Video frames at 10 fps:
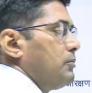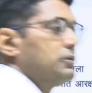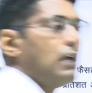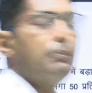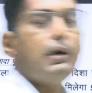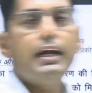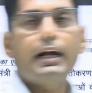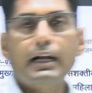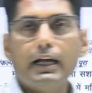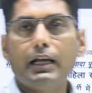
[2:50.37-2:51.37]
सामान्य
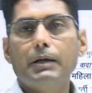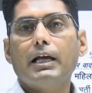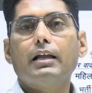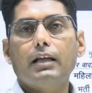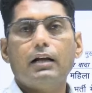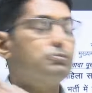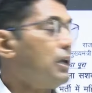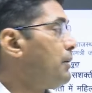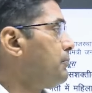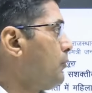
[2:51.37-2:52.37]
कैटेगरी के अंदर
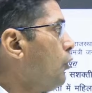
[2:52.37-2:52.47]
मतलब